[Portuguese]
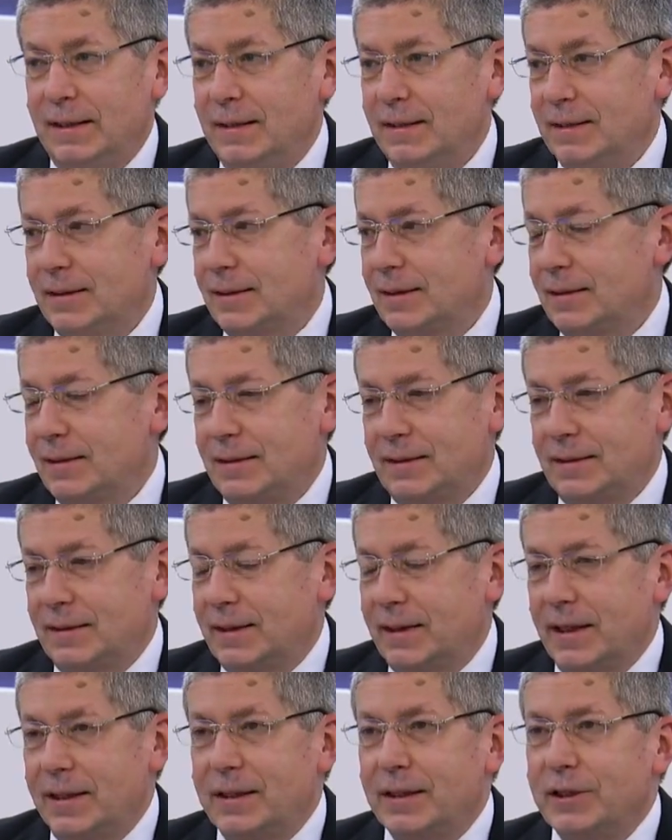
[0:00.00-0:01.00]

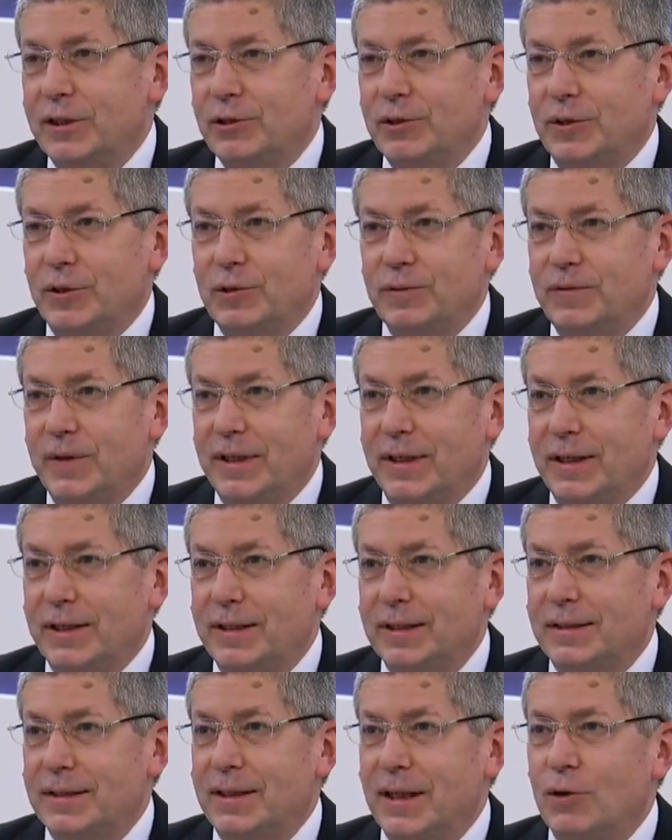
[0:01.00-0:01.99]
eles querem resolver
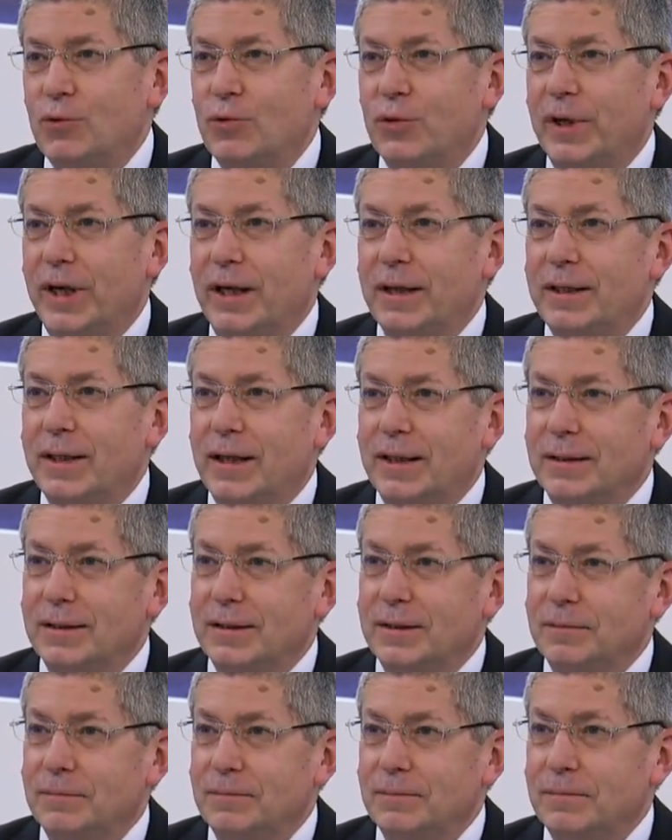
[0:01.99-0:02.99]
a questão
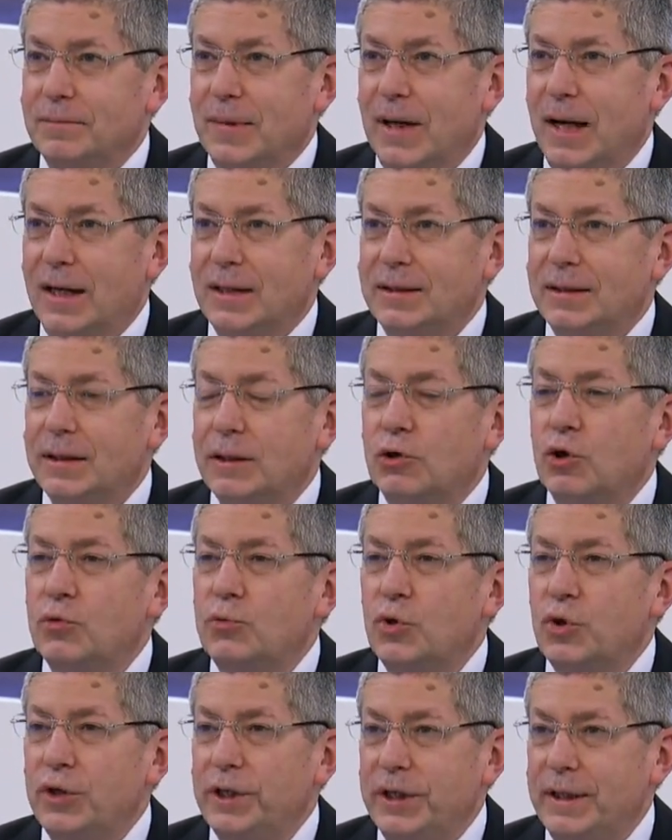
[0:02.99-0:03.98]
ucraniana. Sim, assim mas...
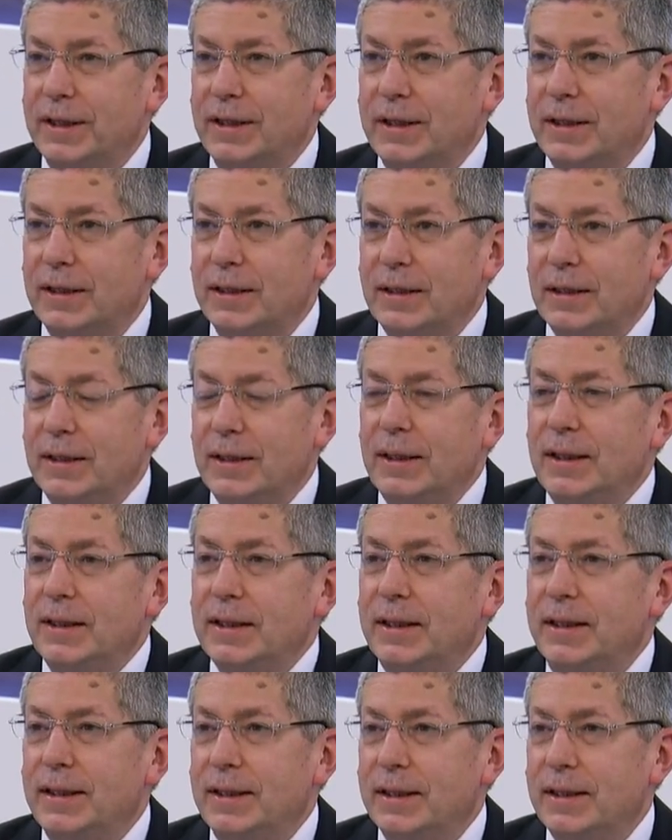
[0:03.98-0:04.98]
como Hitler
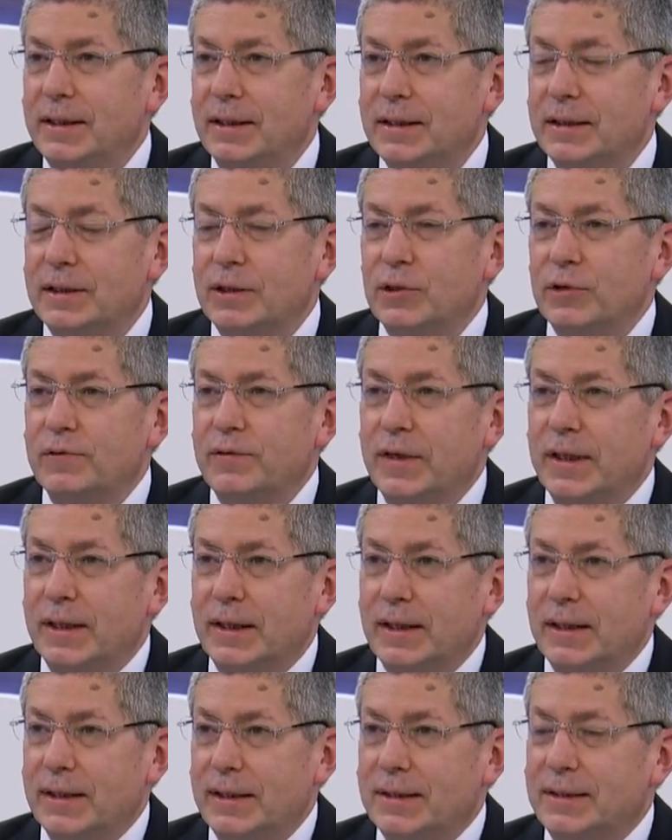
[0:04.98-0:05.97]
queria
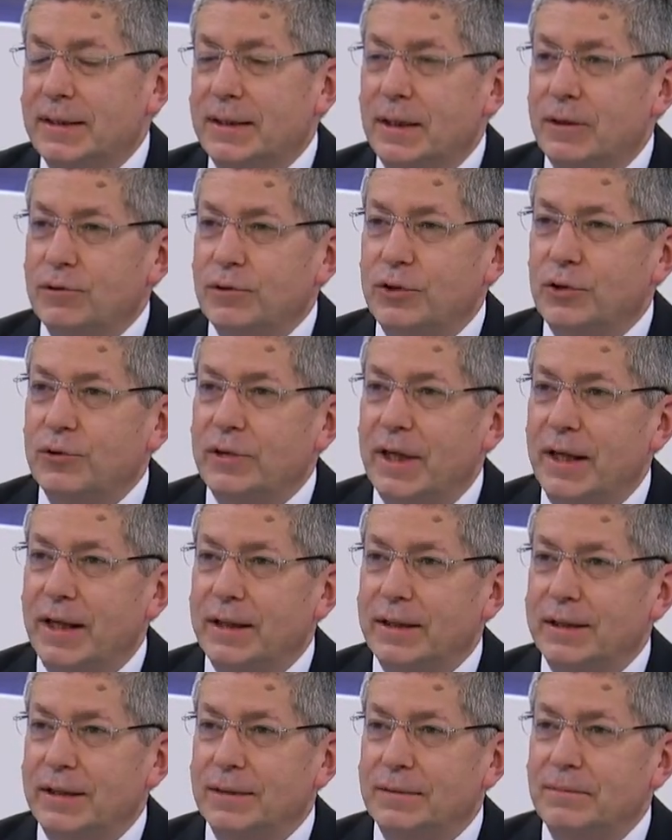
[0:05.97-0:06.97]
resolver a questão
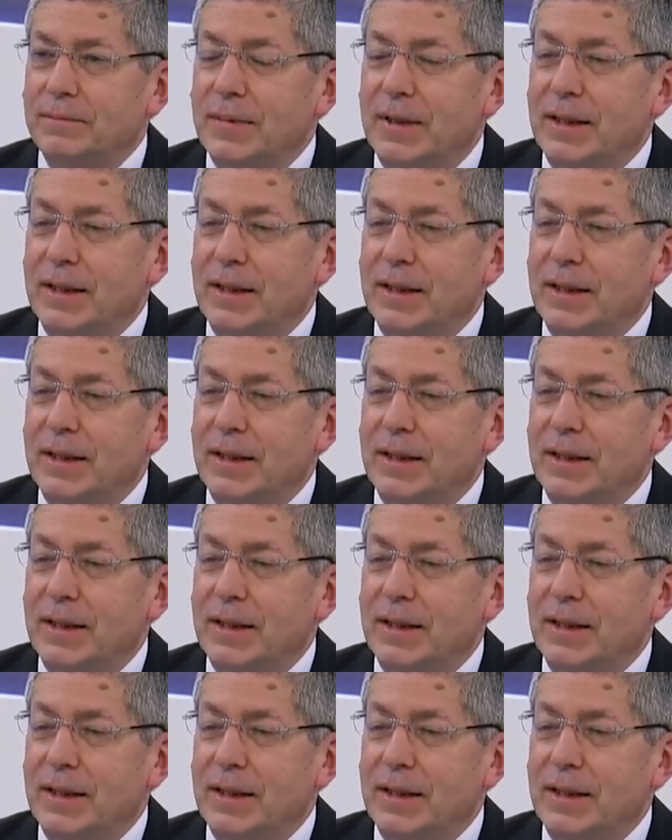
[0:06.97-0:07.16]
judaica.